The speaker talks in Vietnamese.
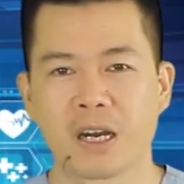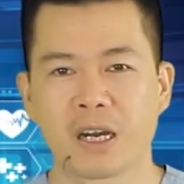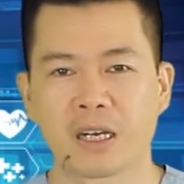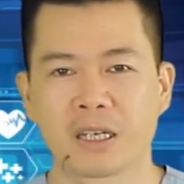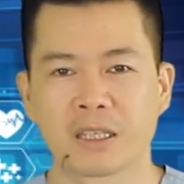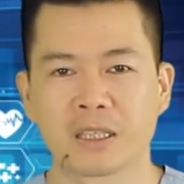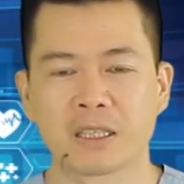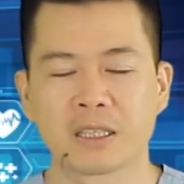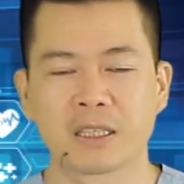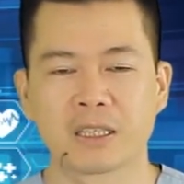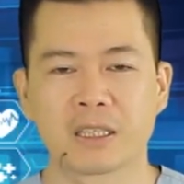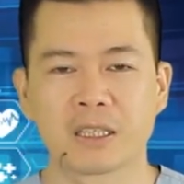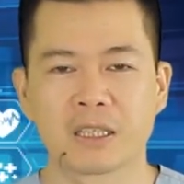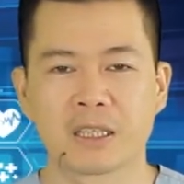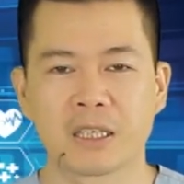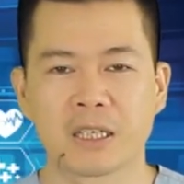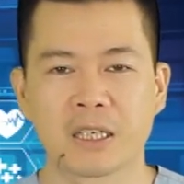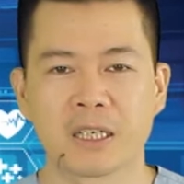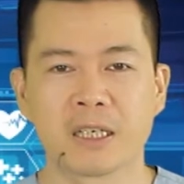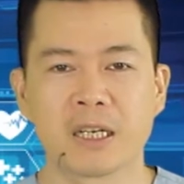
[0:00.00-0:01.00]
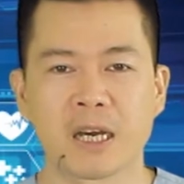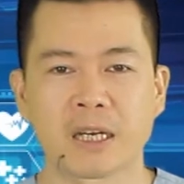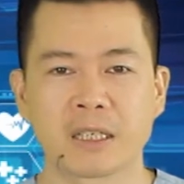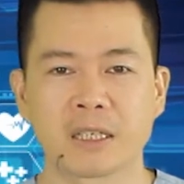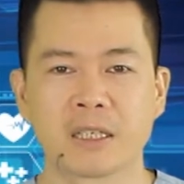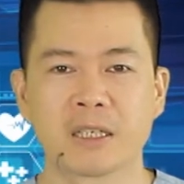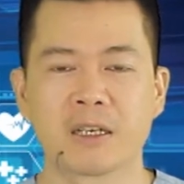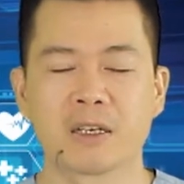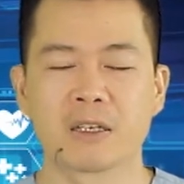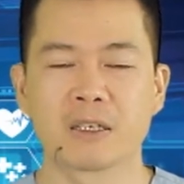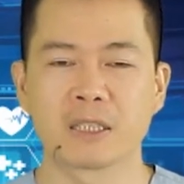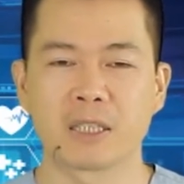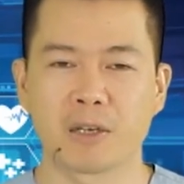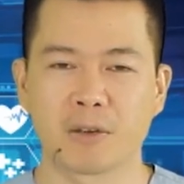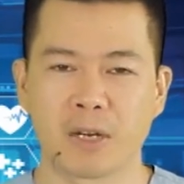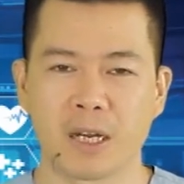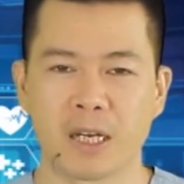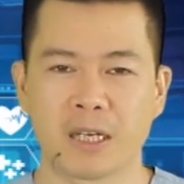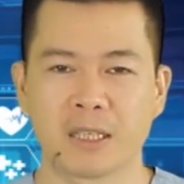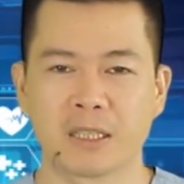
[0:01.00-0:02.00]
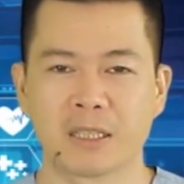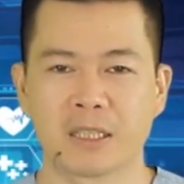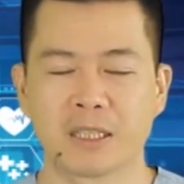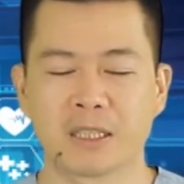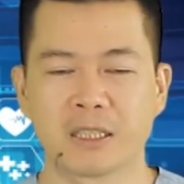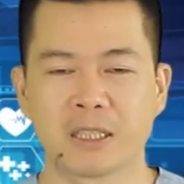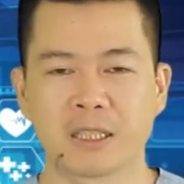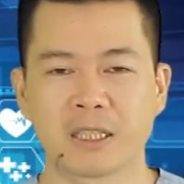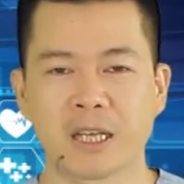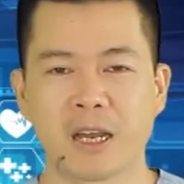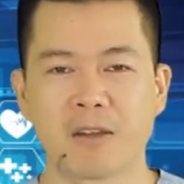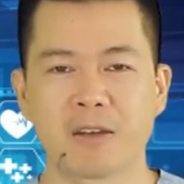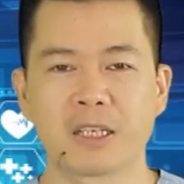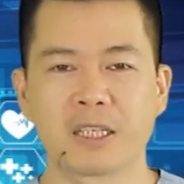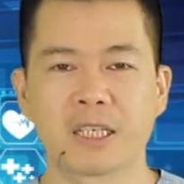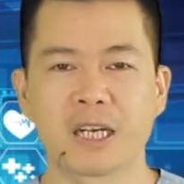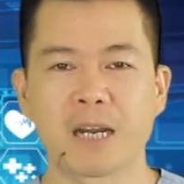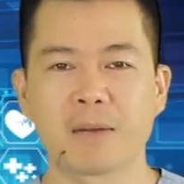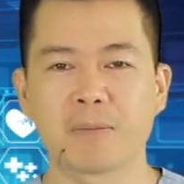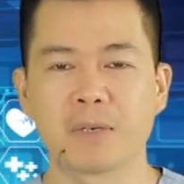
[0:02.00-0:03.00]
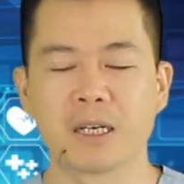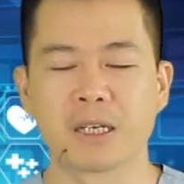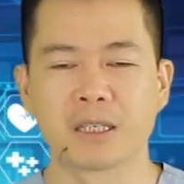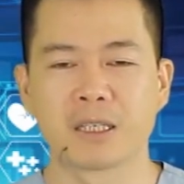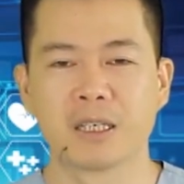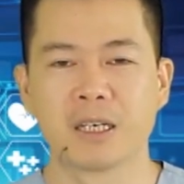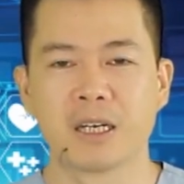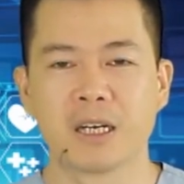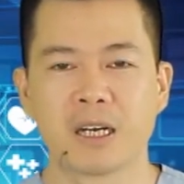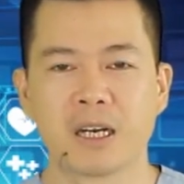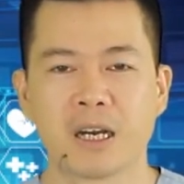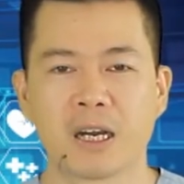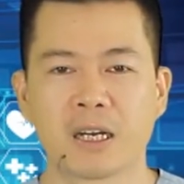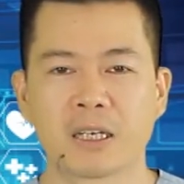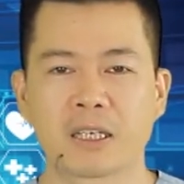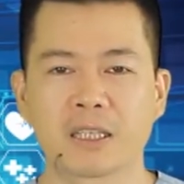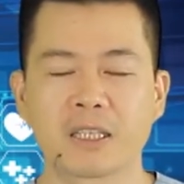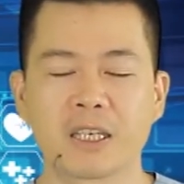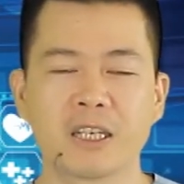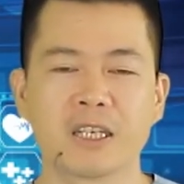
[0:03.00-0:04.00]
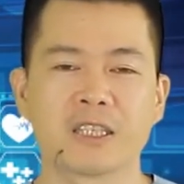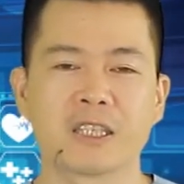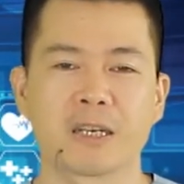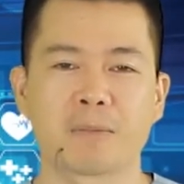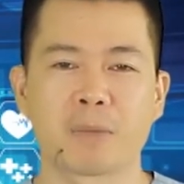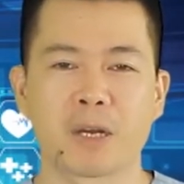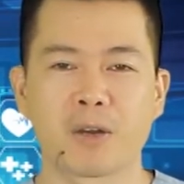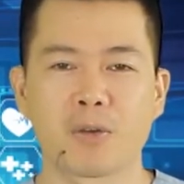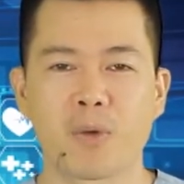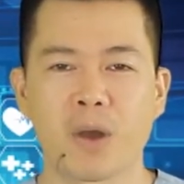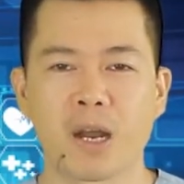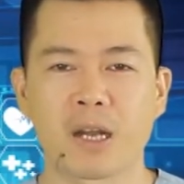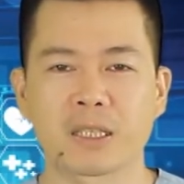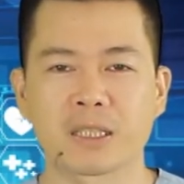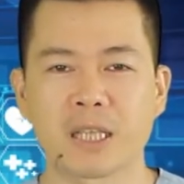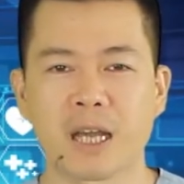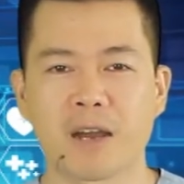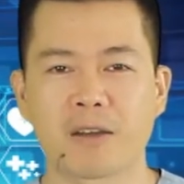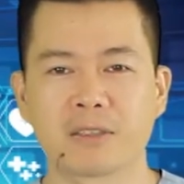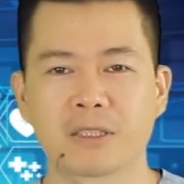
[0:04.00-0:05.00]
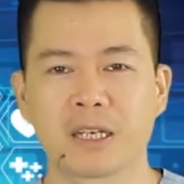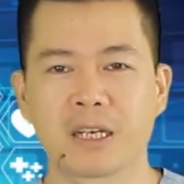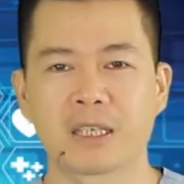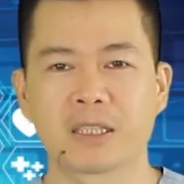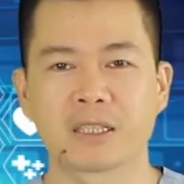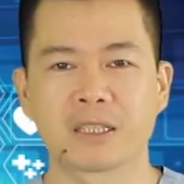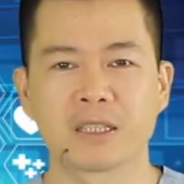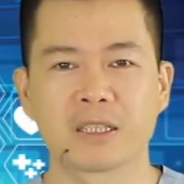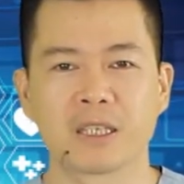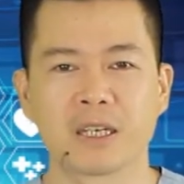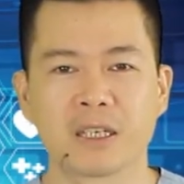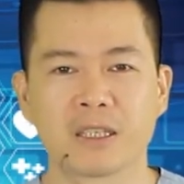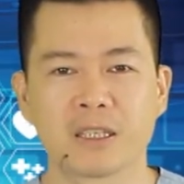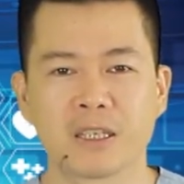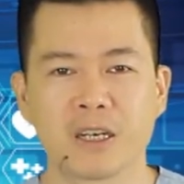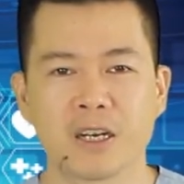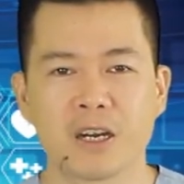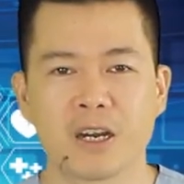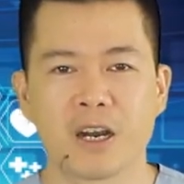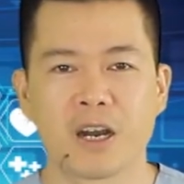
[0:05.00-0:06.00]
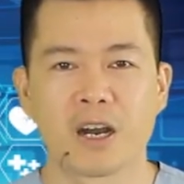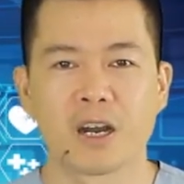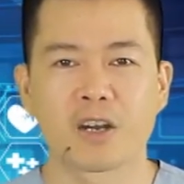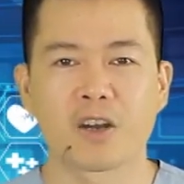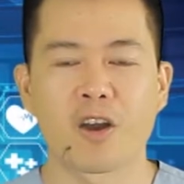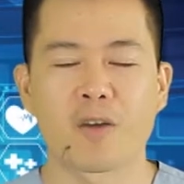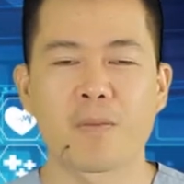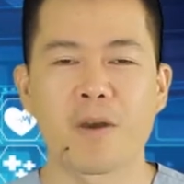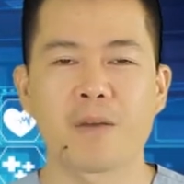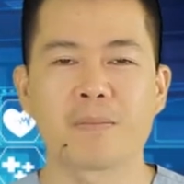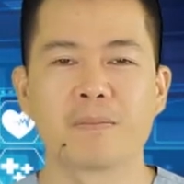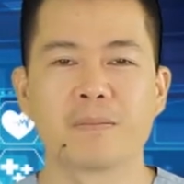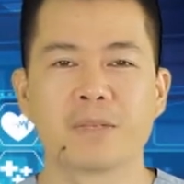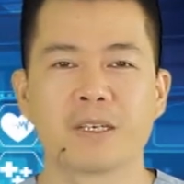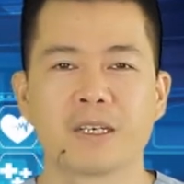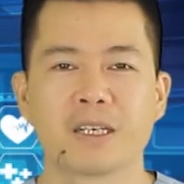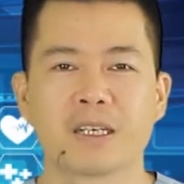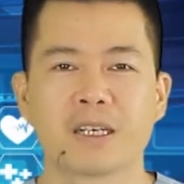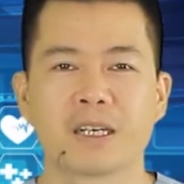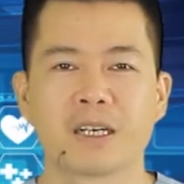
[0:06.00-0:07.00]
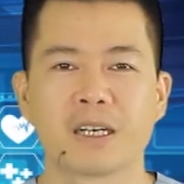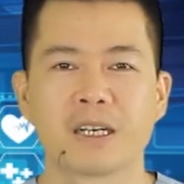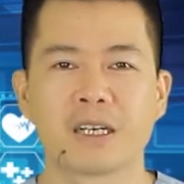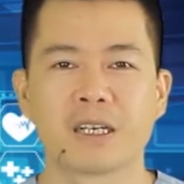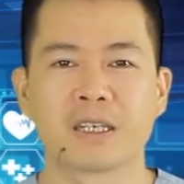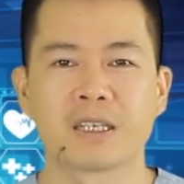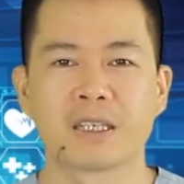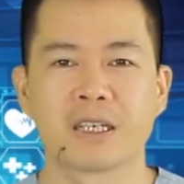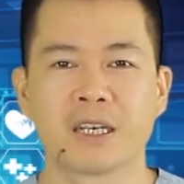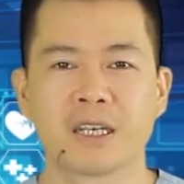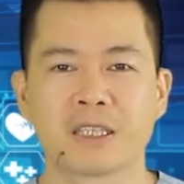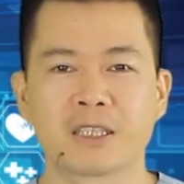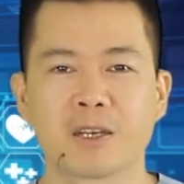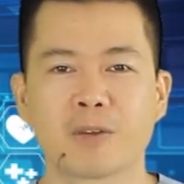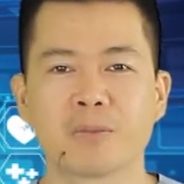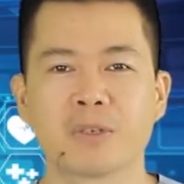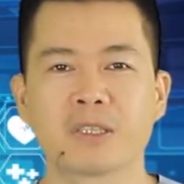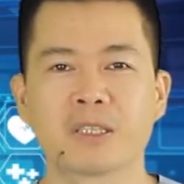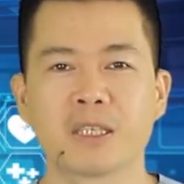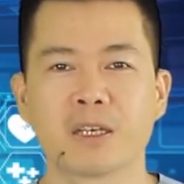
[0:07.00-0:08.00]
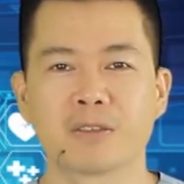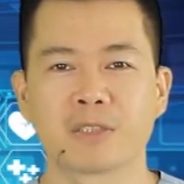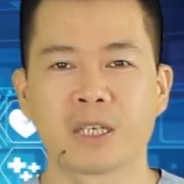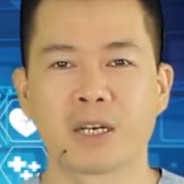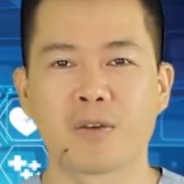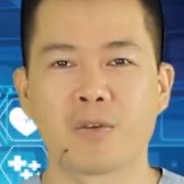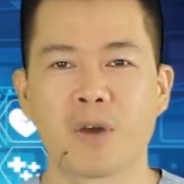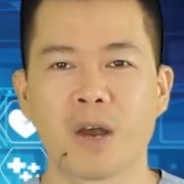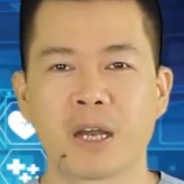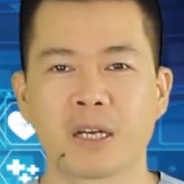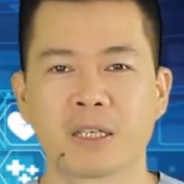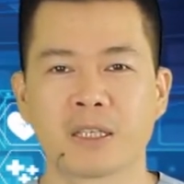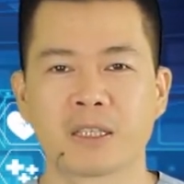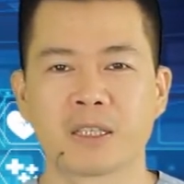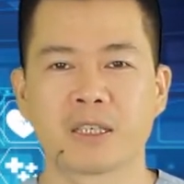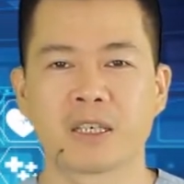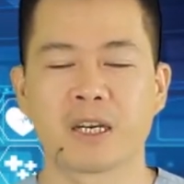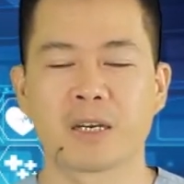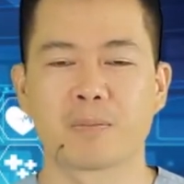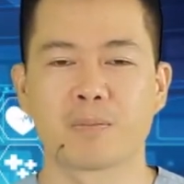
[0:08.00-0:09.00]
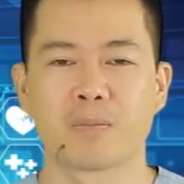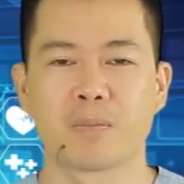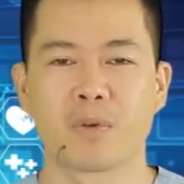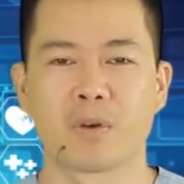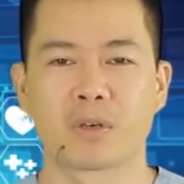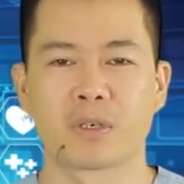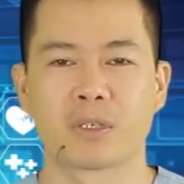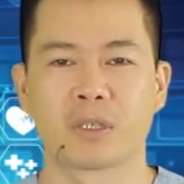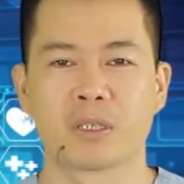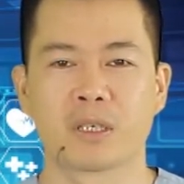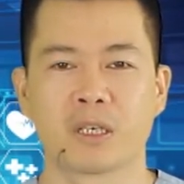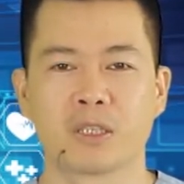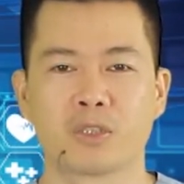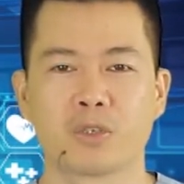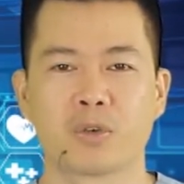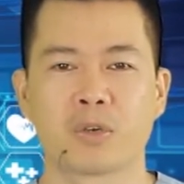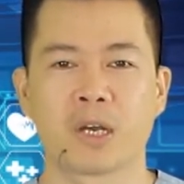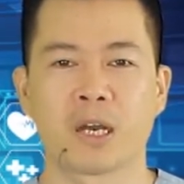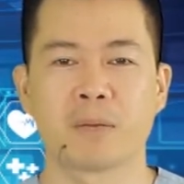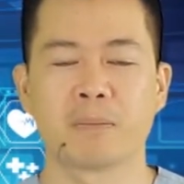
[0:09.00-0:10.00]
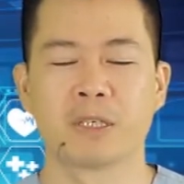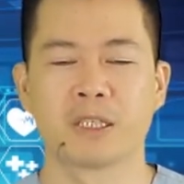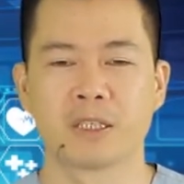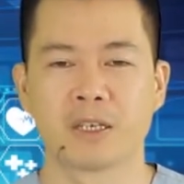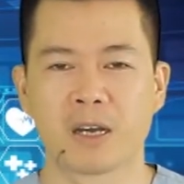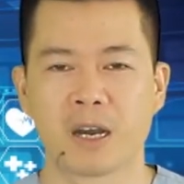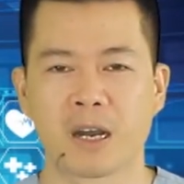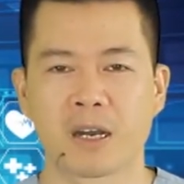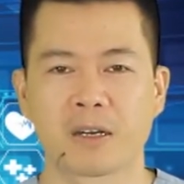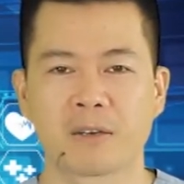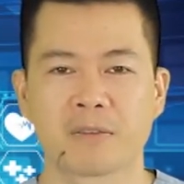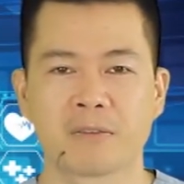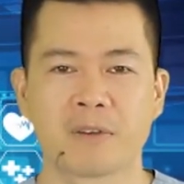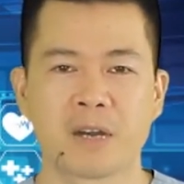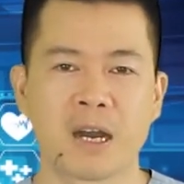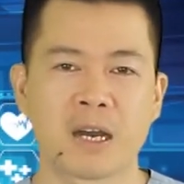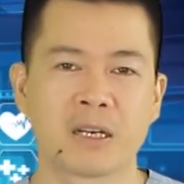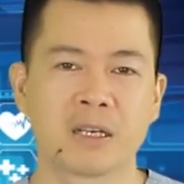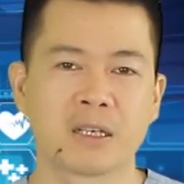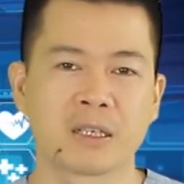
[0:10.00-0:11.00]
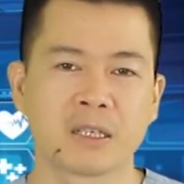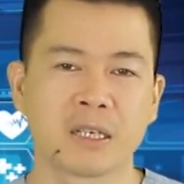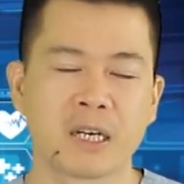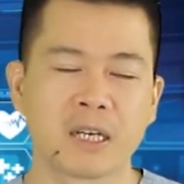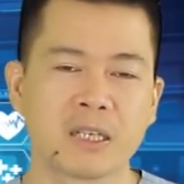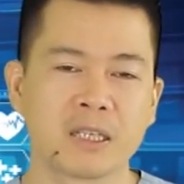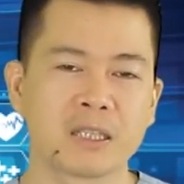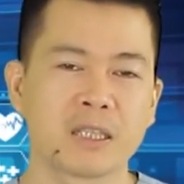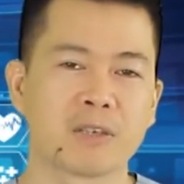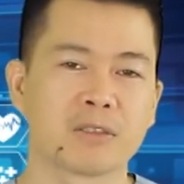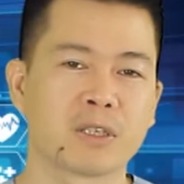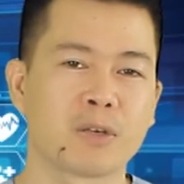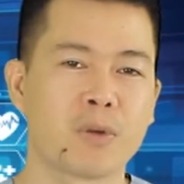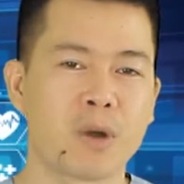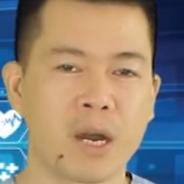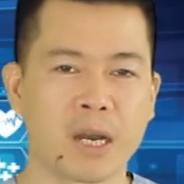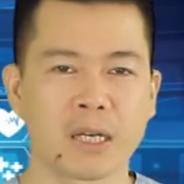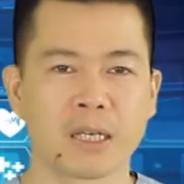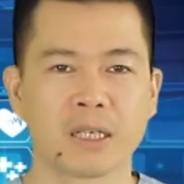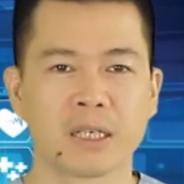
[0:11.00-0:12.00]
uh, Khi đạt cái lượng nước tiểu này thì sẽ tạo lên cái áp lực uh, kích thích lên thành bàng quang, tạo ra những cơn uh, co bóp uh, để tống nước tiểu ra ngoài, để thực hiện một uh, chổ đái bình thường và được hết nước tiểu ra ngoài.